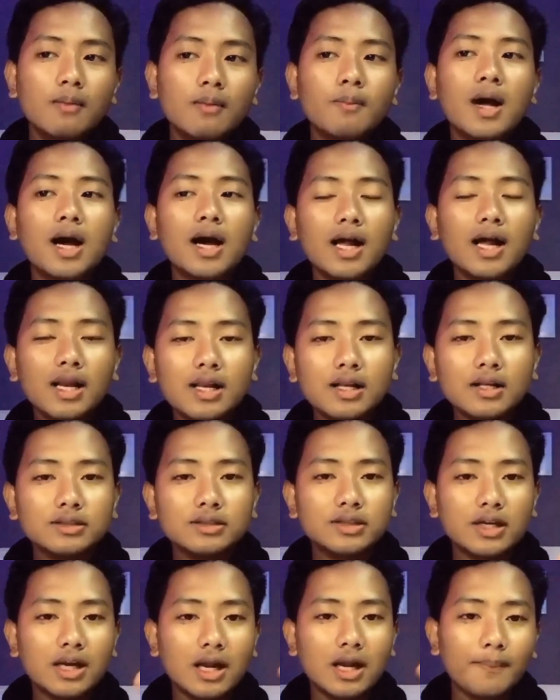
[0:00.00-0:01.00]
bakal
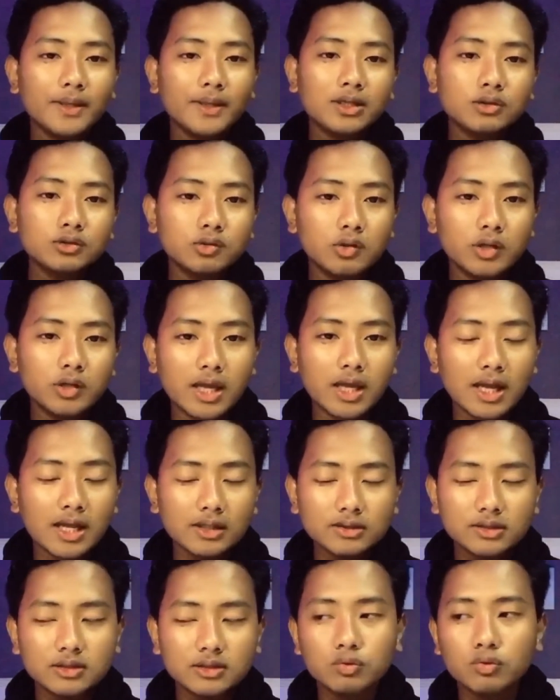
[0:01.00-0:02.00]
terdapat
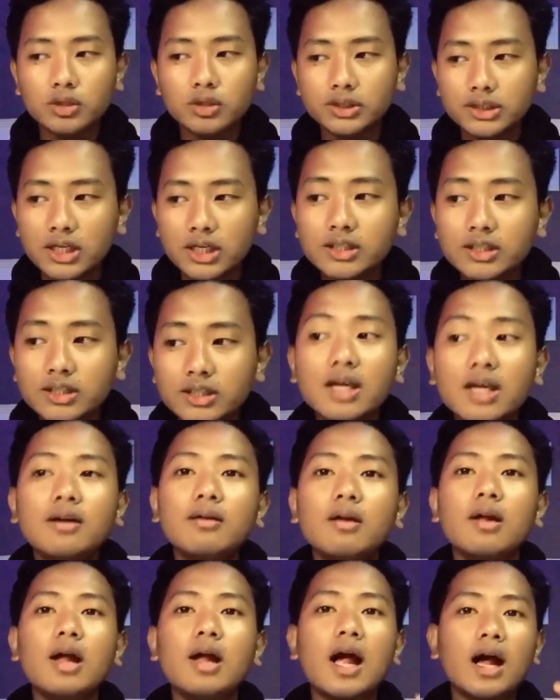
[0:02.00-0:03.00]
kesulitan, kesulitan
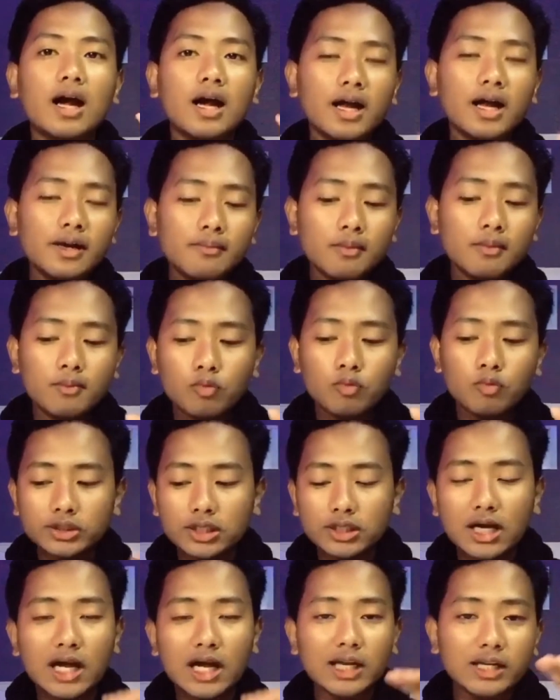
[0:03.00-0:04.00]
yang akan
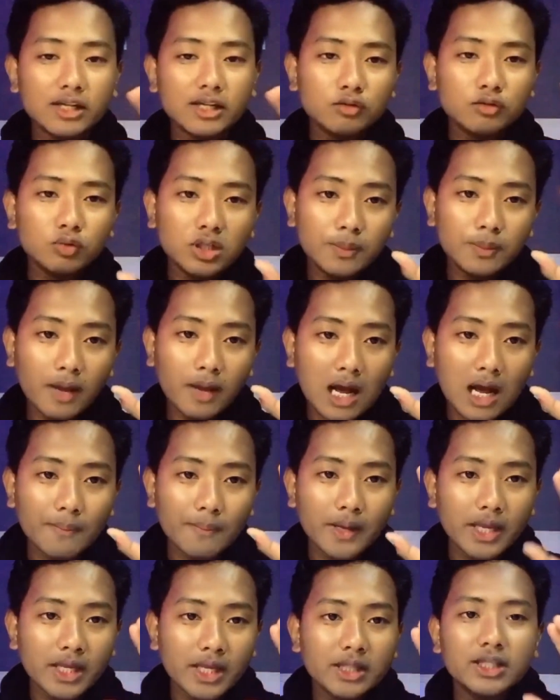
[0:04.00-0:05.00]
membuat kalian tuh di
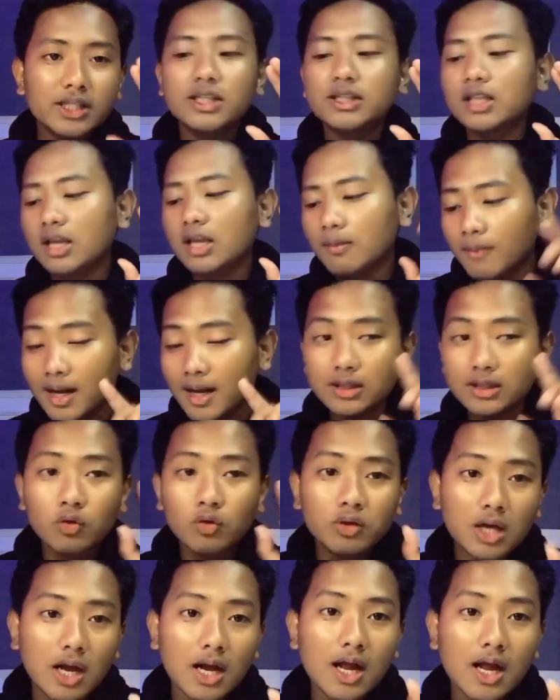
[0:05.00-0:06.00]
PHP-in, diterima atau
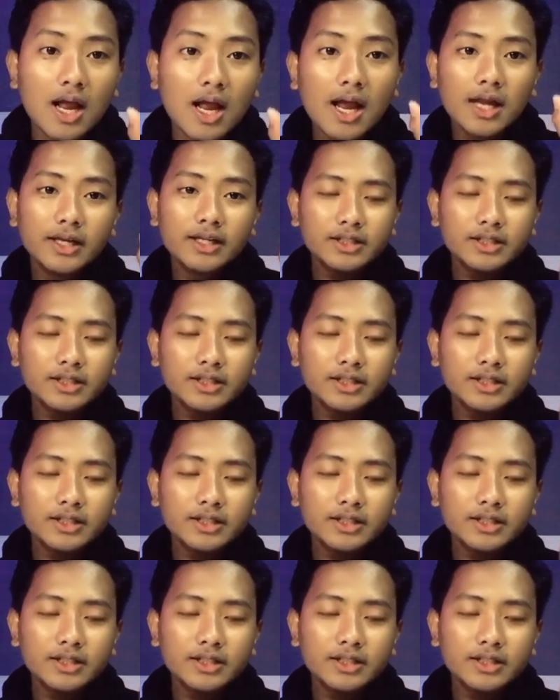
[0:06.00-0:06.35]
enggak.